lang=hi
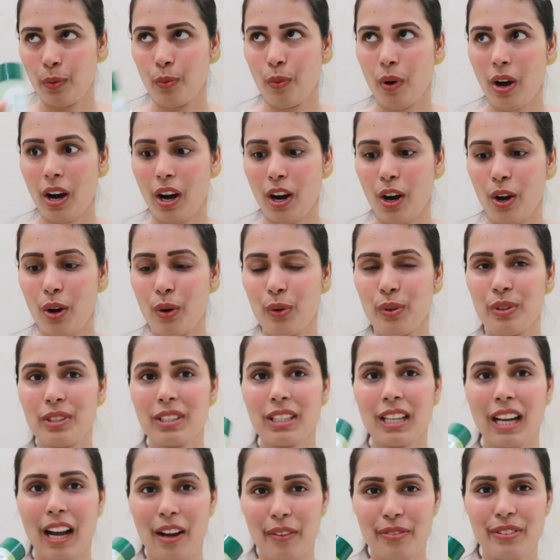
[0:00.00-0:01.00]
वाह
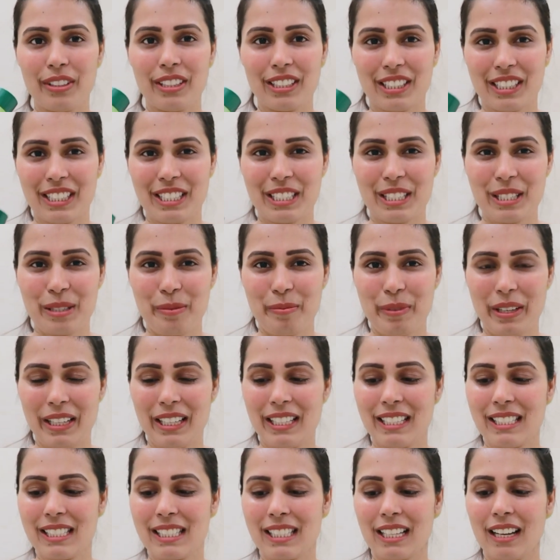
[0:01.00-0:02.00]
काफ़ी अच्छा
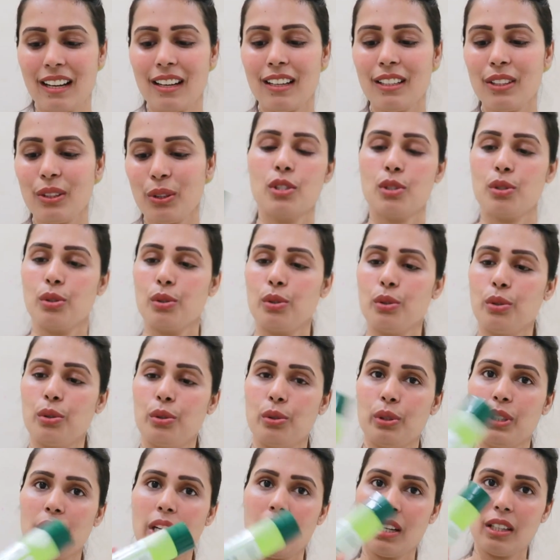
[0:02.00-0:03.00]
स्मेल है इसका सो
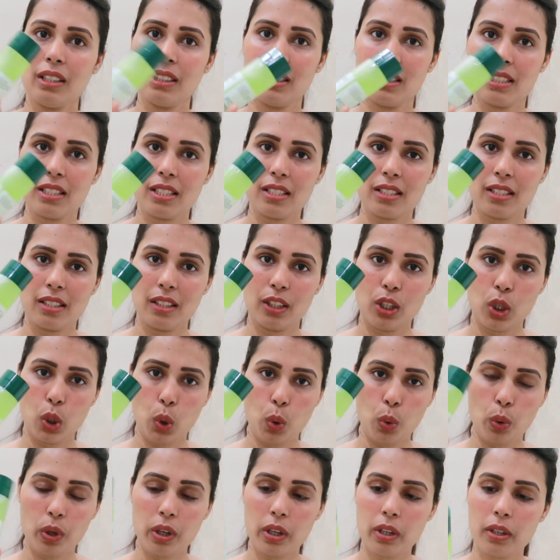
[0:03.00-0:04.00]
या दिस इज़ द
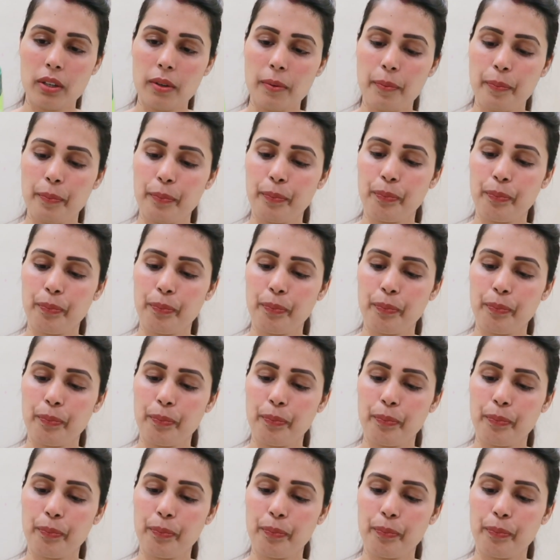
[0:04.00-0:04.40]
टोनर